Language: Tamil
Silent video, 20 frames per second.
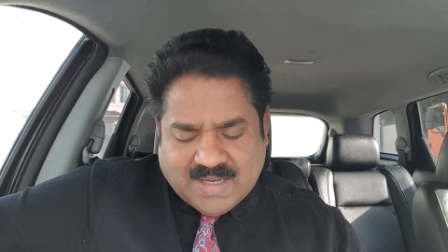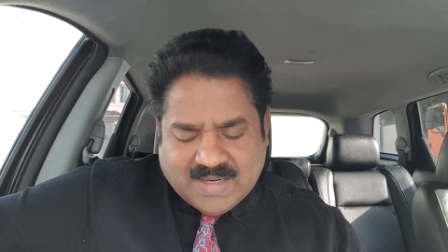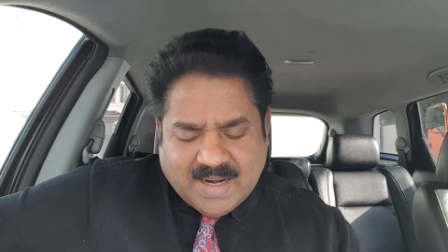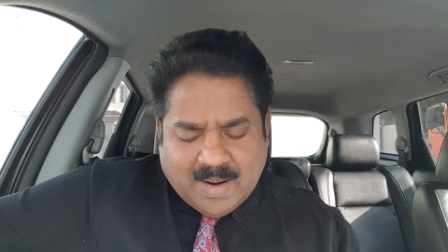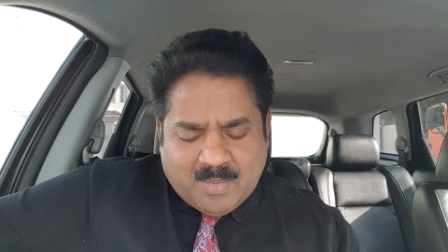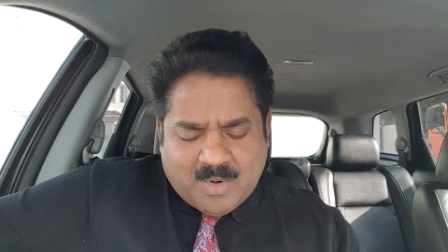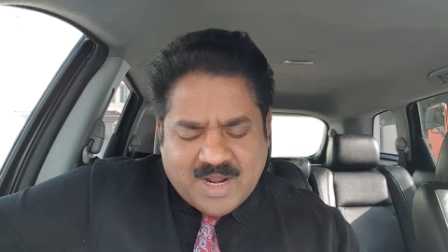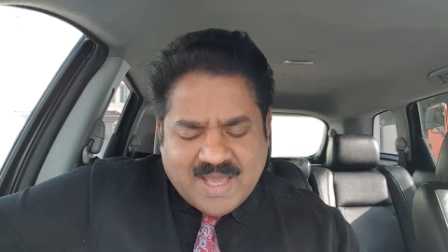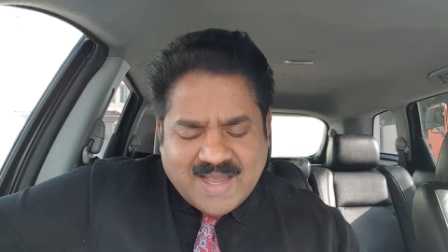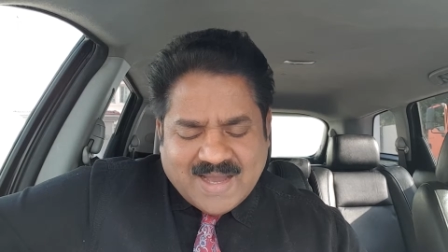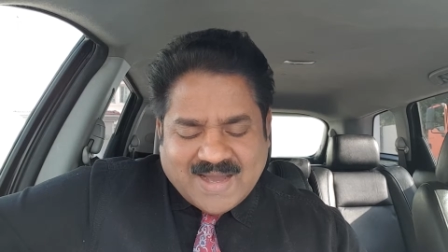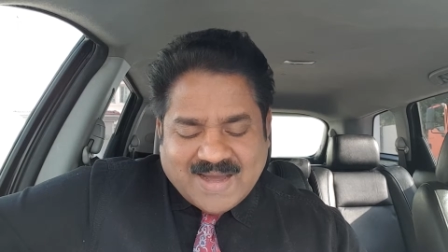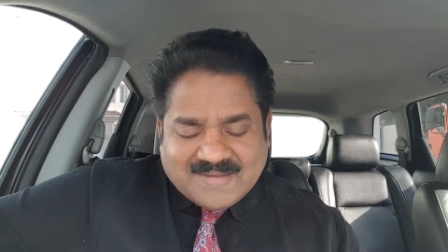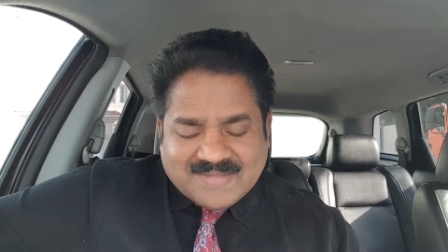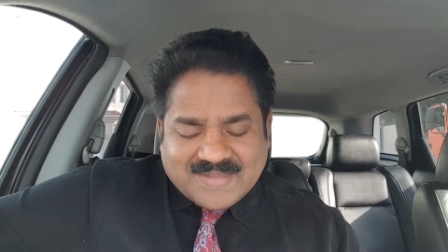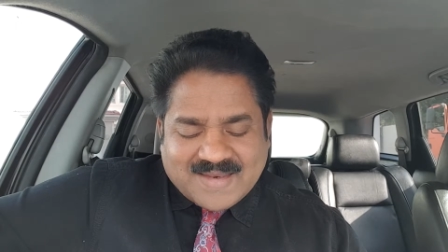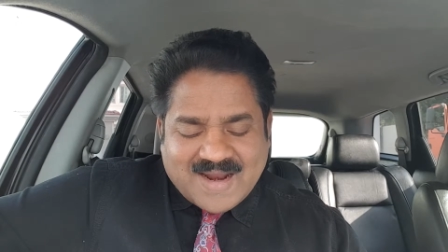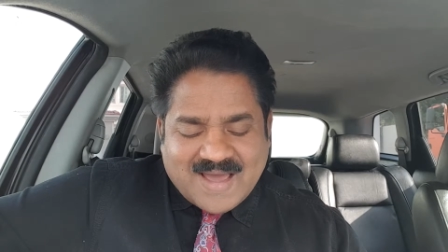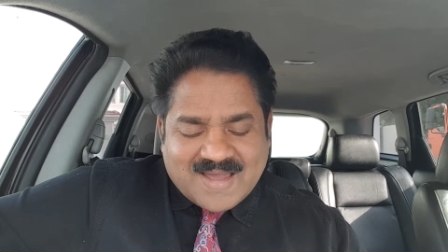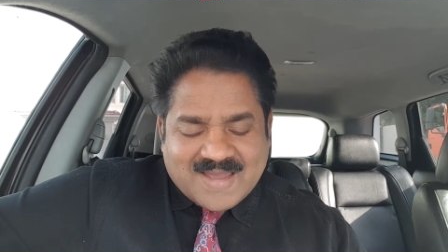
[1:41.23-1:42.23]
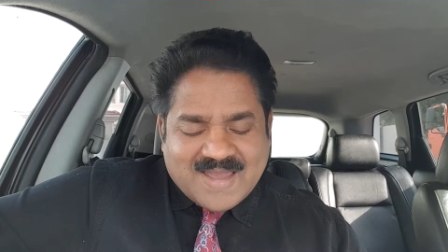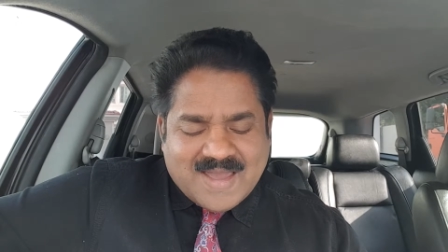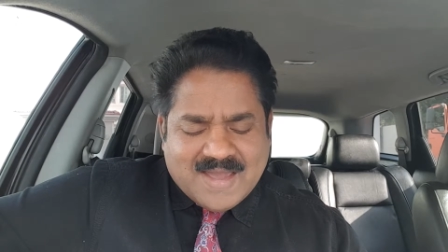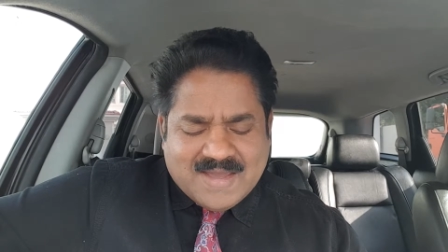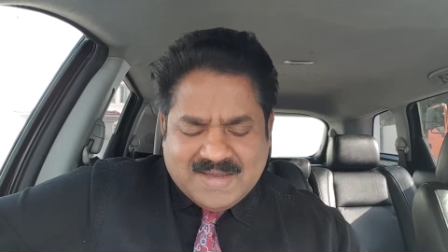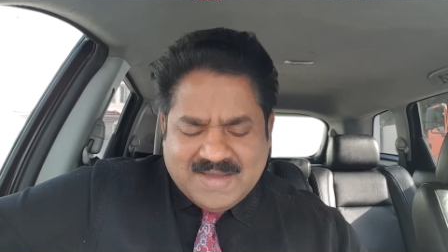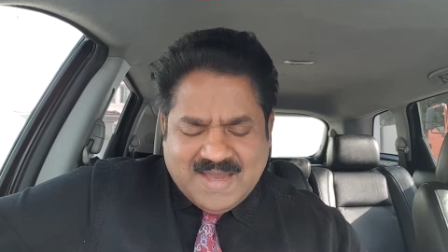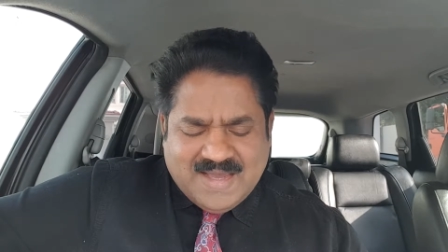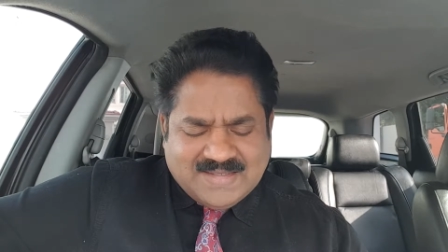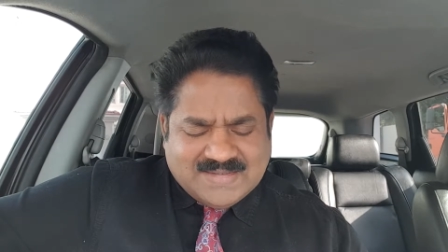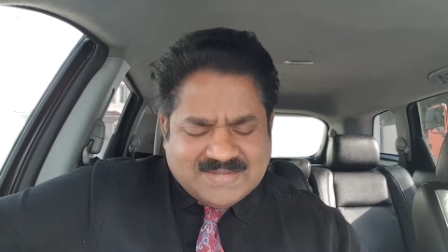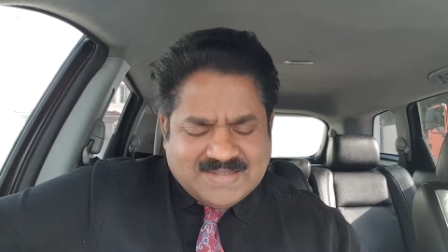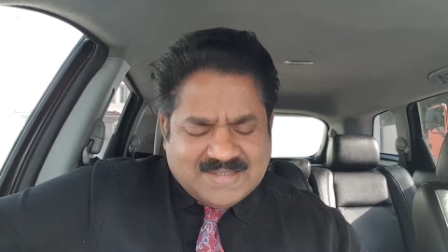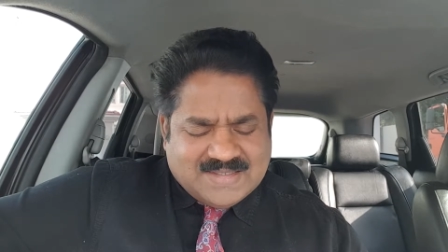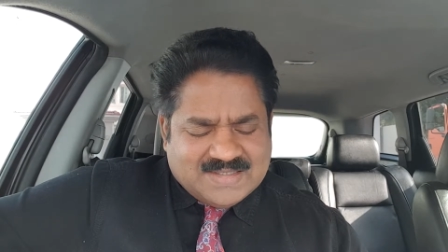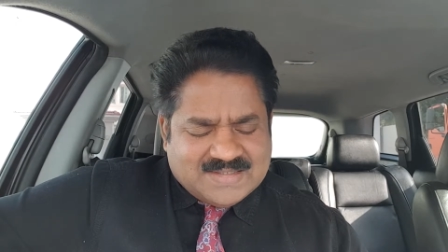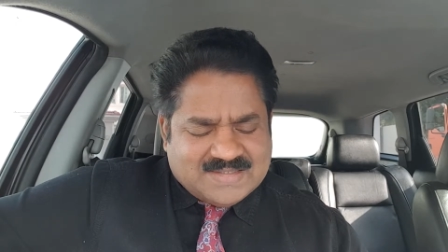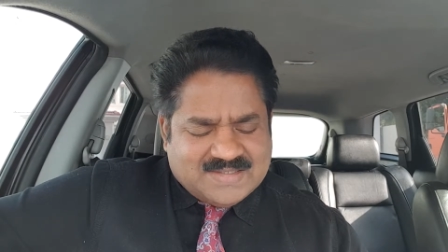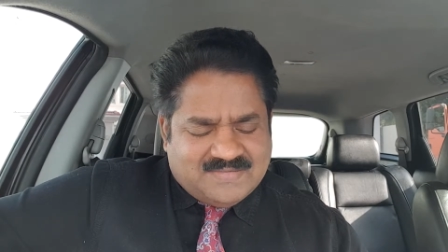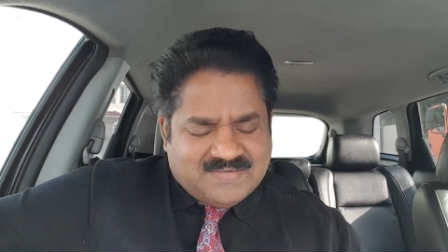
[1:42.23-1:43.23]
நம்முடைய கர்த்தராகிய இயேசு
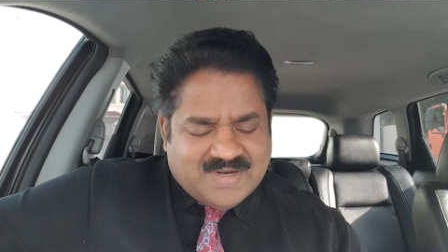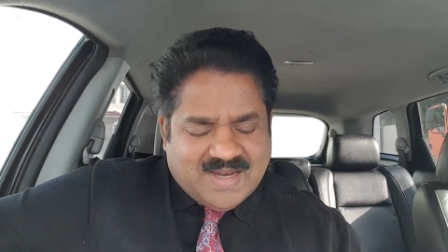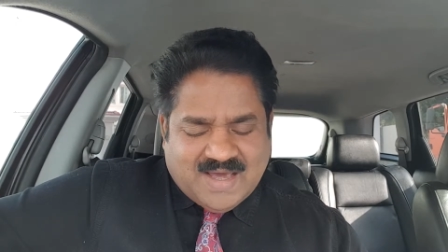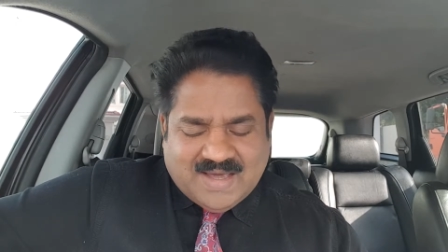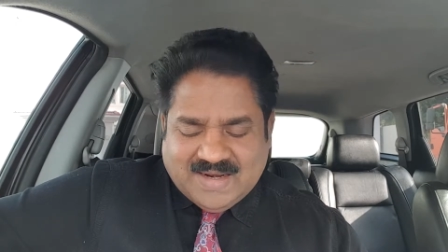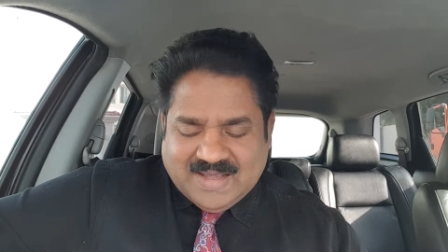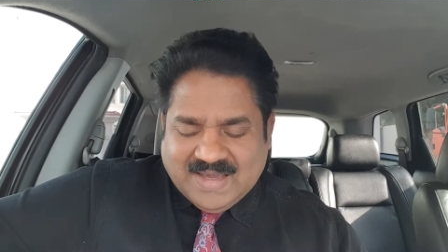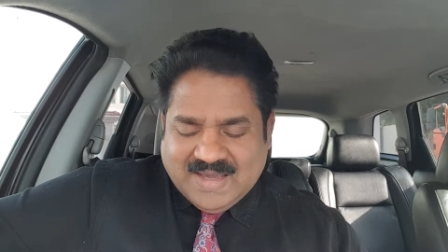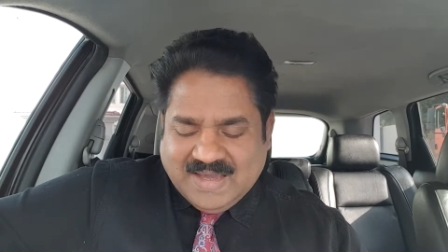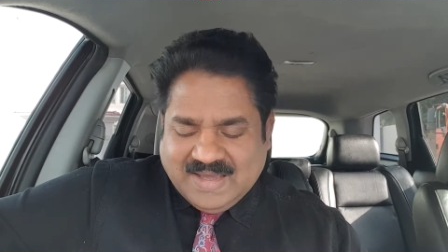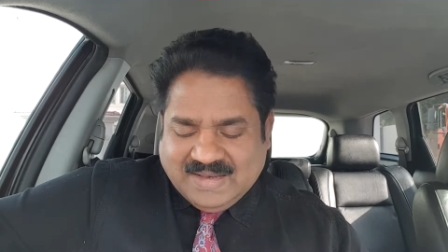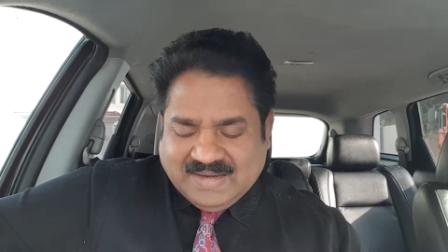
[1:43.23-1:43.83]
கிறிஸ்துவனாலே